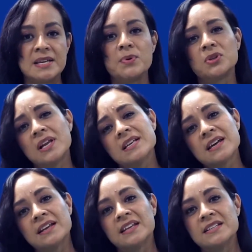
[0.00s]
y por todas las
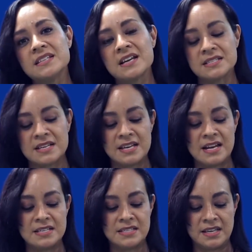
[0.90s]
características que ya
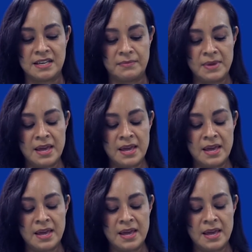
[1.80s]
les dije.